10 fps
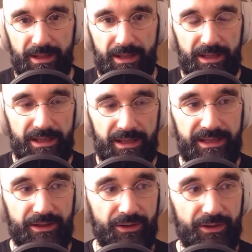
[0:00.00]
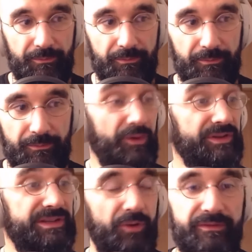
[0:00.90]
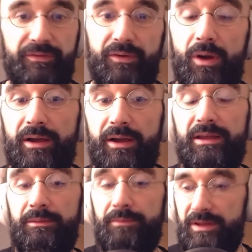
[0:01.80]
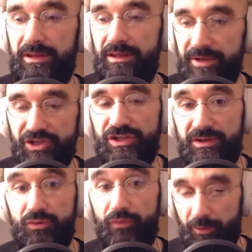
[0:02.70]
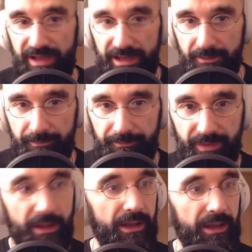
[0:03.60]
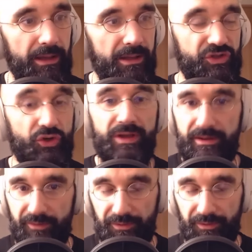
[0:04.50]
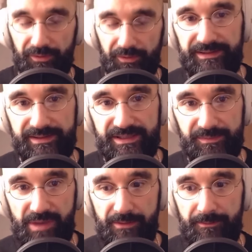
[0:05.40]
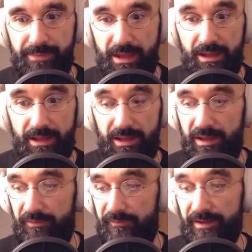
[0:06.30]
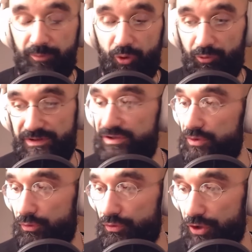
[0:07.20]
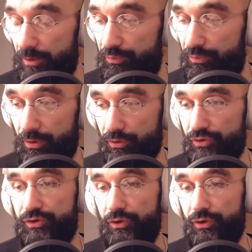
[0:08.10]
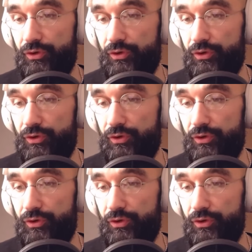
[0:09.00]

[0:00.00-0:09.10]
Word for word: Et euh, bah, forcément, il va falloir réimaginer de nouveaux modèles, se réinventer sur certains aspects, et faire des propositions aux gens pour justement